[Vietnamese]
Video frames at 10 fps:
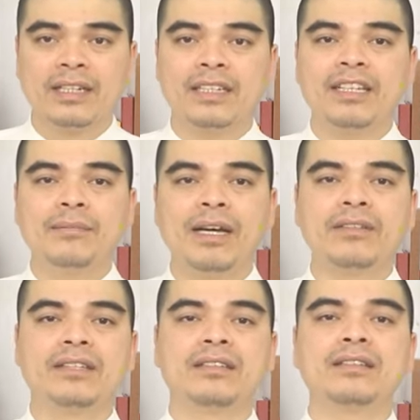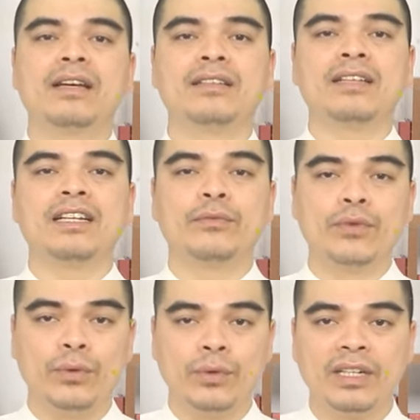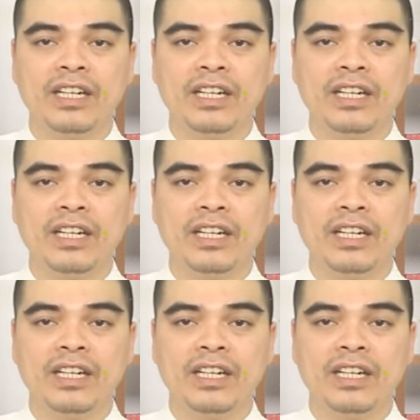Ngày Tân Mão thì chư thần tại địa phủ,